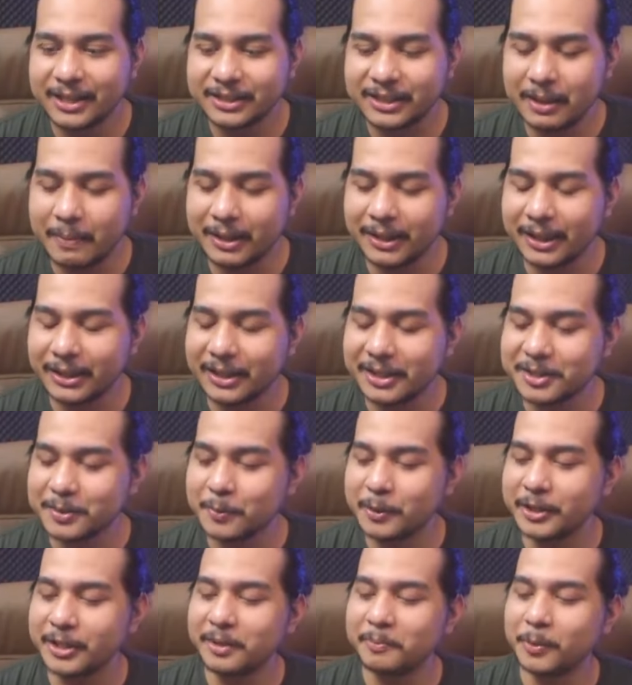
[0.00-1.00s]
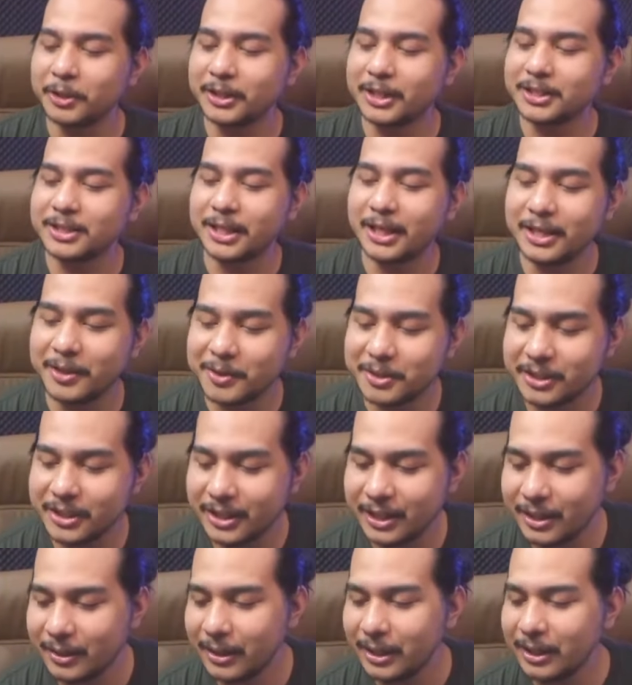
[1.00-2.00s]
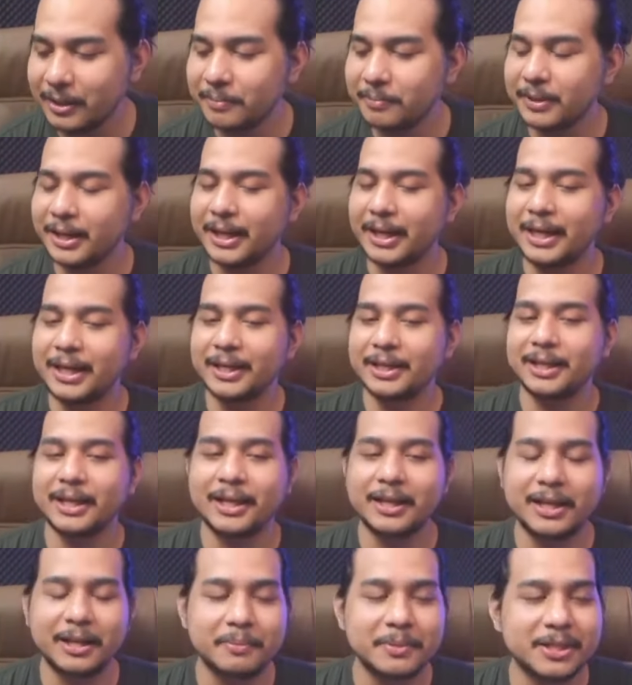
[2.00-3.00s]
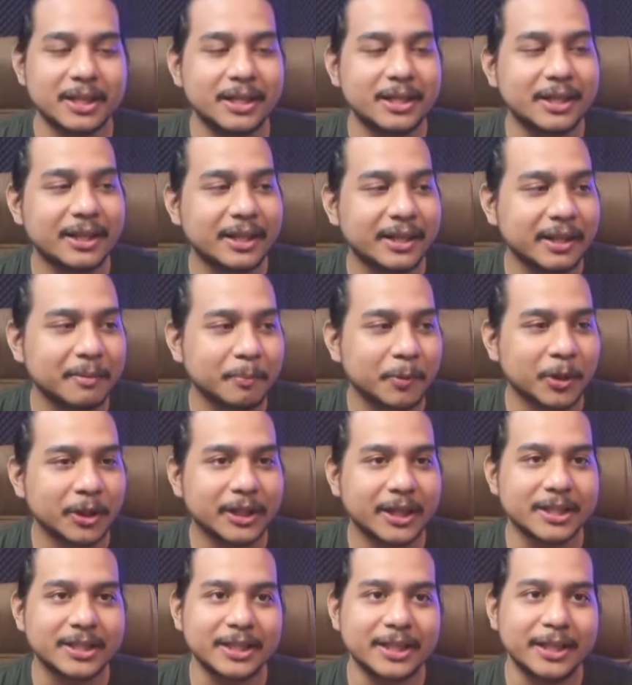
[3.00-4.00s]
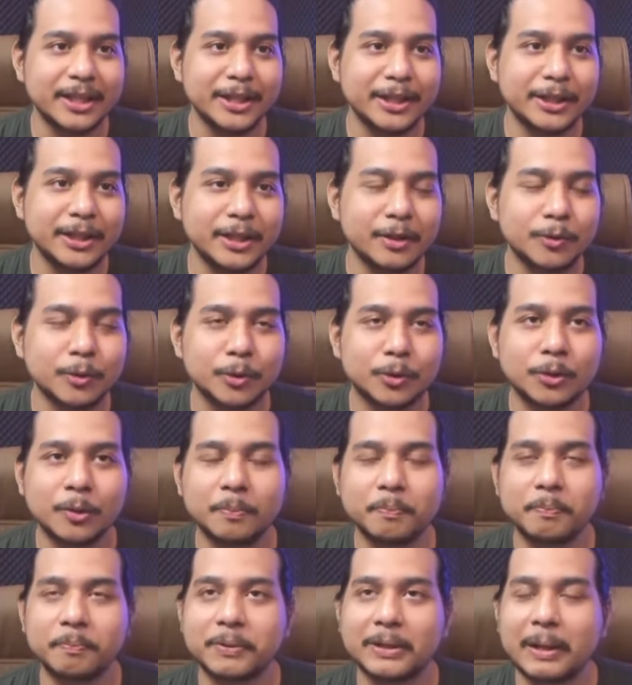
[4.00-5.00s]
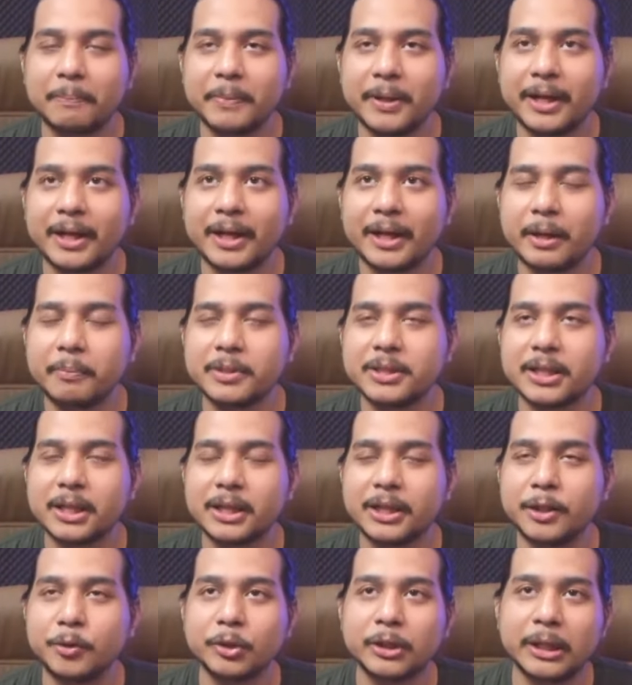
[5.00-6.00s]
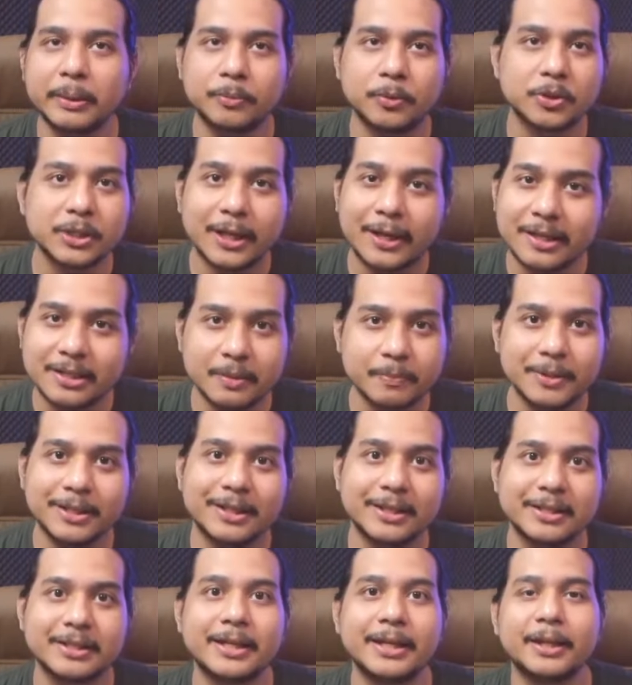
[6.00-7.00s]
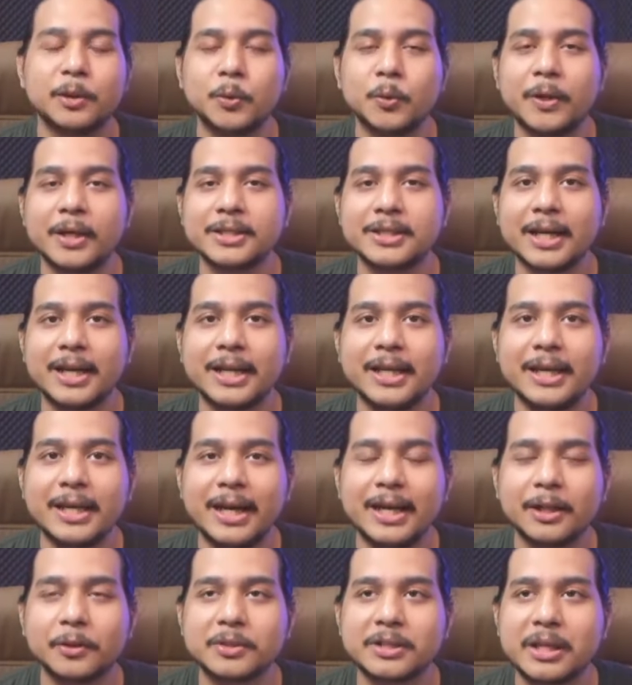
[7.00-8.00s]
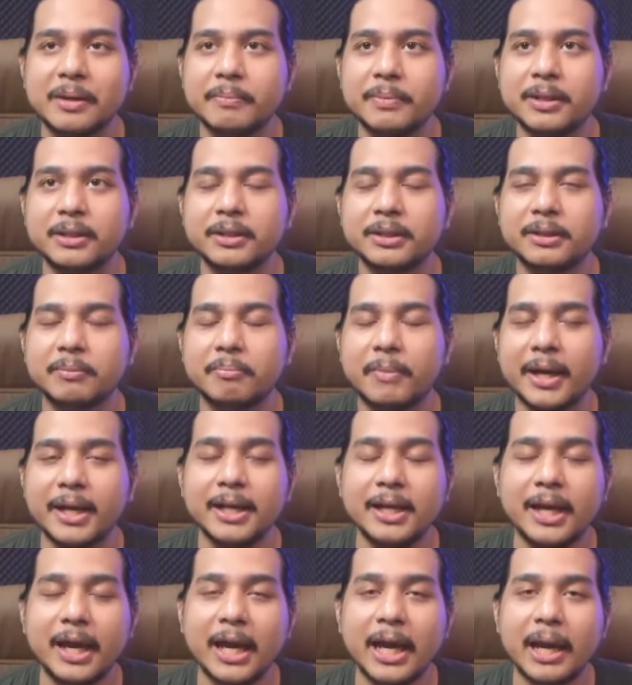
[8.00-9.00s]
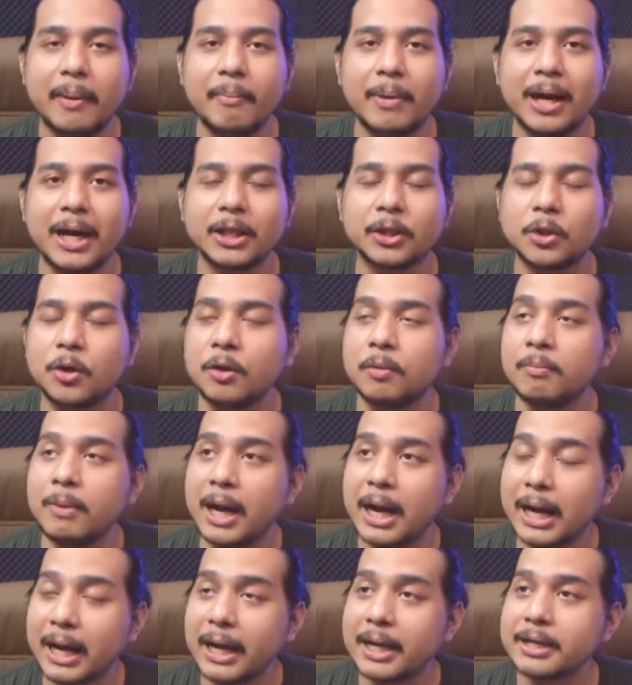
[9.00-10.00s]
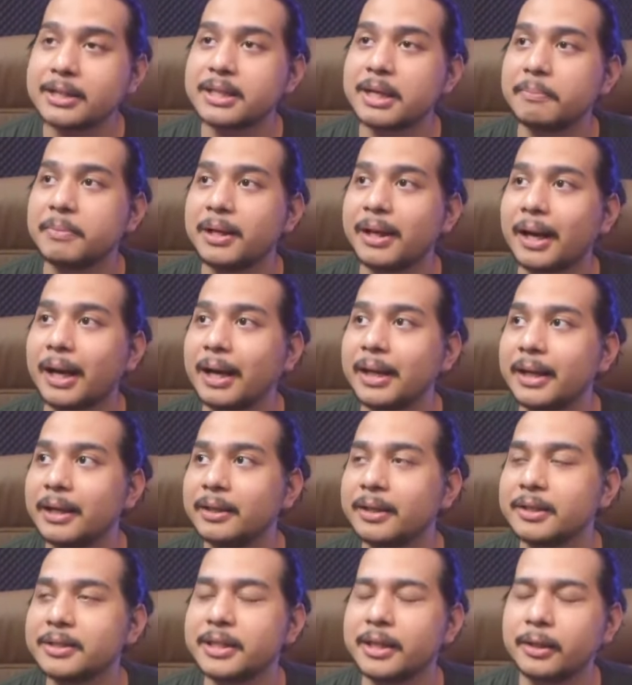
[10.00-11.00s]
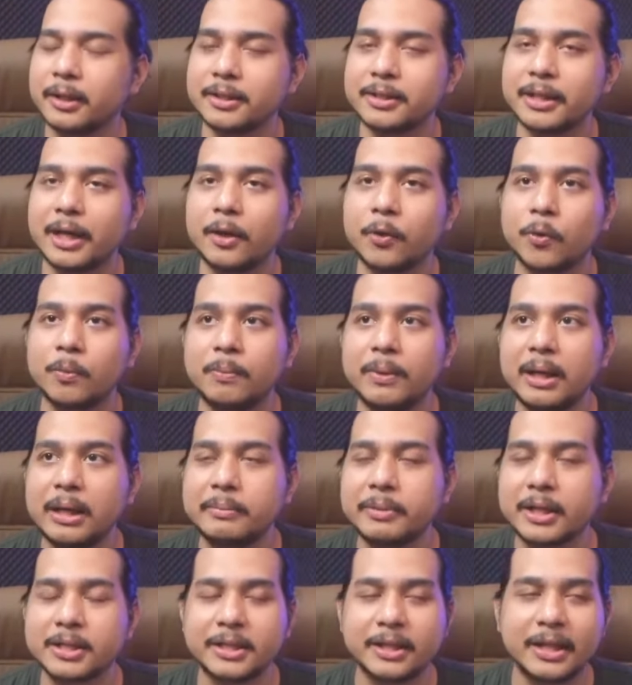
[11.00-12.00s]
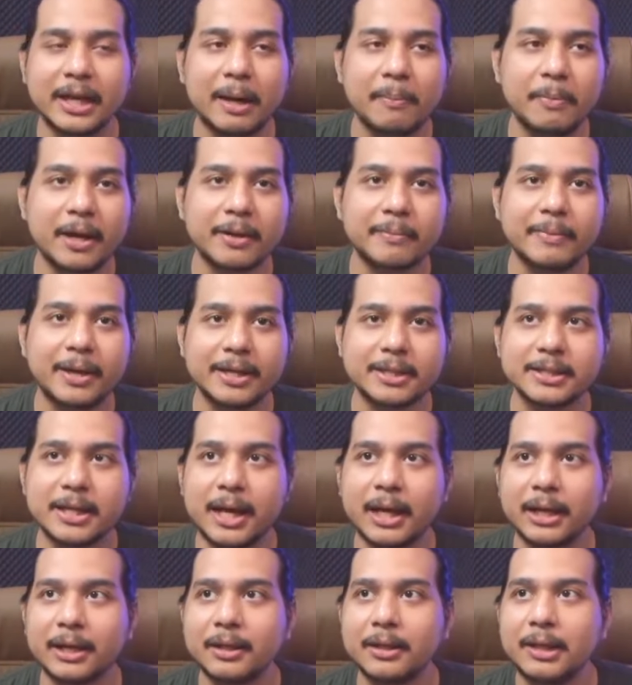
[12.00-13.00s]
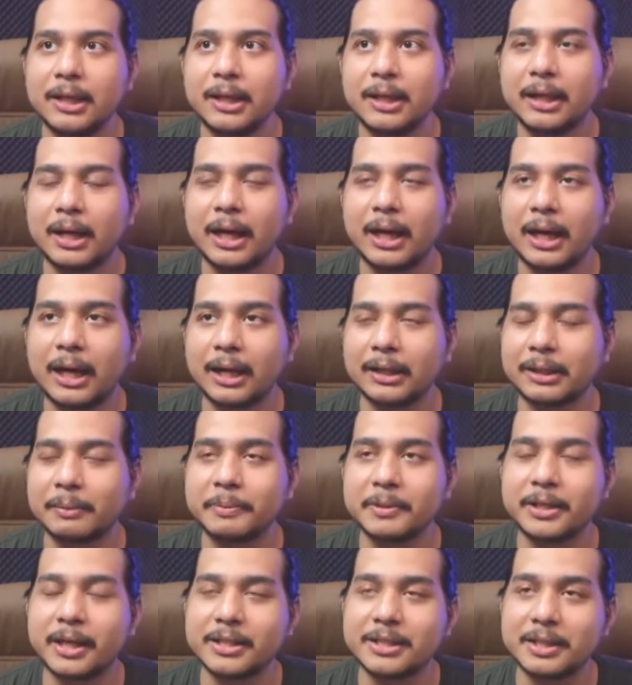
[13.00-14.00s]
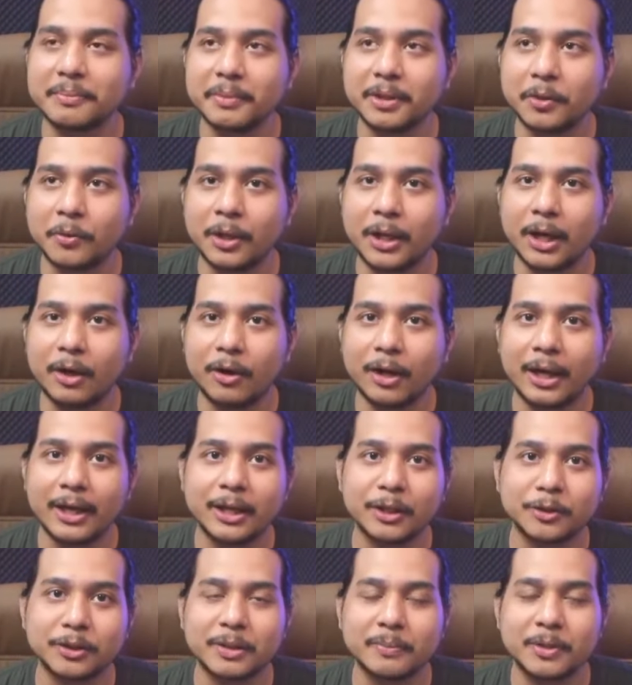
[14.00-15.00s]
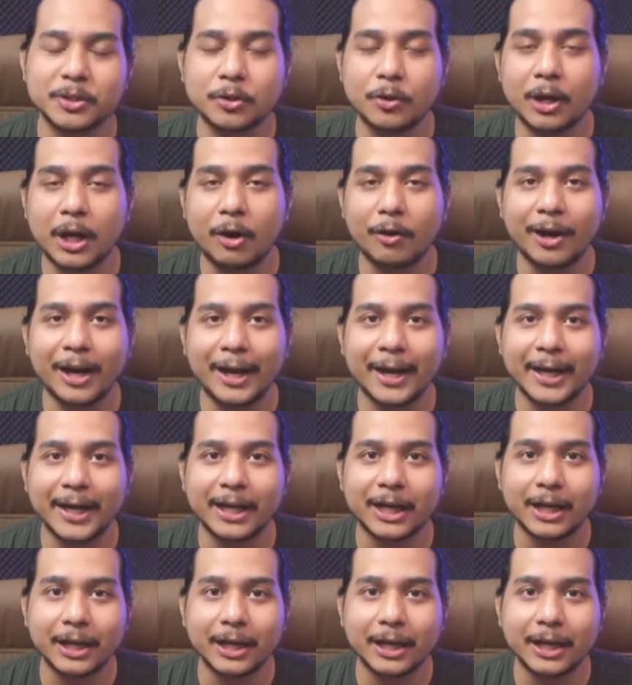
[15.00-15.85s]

Selamat datang semuanya di podcast Radio Singham dan kalian bisa dengerin podcast ini di YouTube tapi kalian bisa ke Newtab terus kalian sambil ngerjain tugas kalian atau sambil tetap main game atau bahkan sambil kalian kerjain kerjaan rumah, beresin kamar, masak Uh, tapi jangan sambil kuliah online atau sambil sekolah online ya.